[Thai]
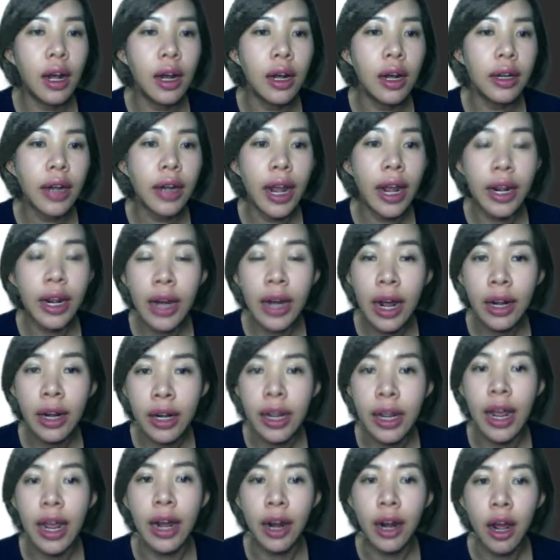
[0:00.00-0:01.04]
ในดาเรี
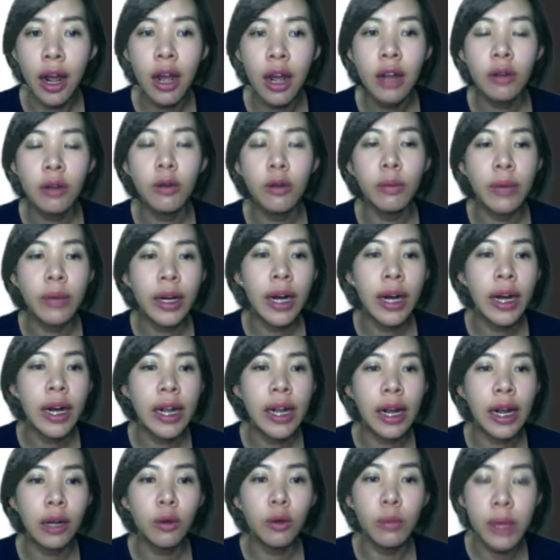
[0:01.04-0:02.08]
ยเนาะกลุ่มในดาเรีย
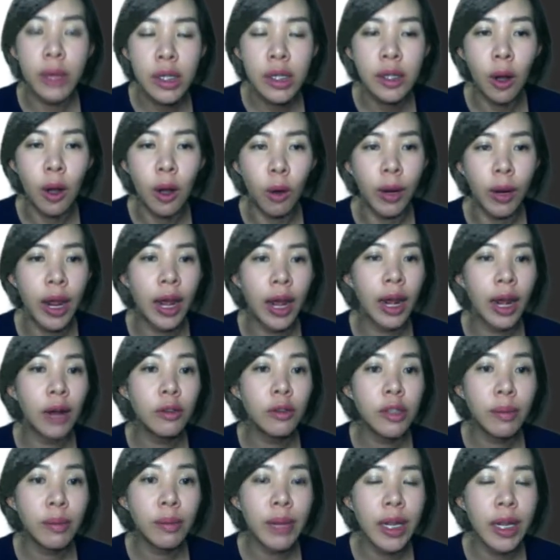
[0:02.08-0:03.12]
กลุ่มที่2เนี่ยเขา
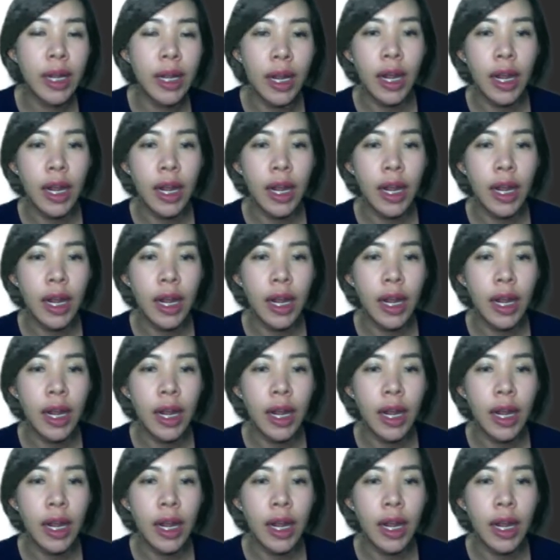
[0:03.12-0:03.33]
จะมี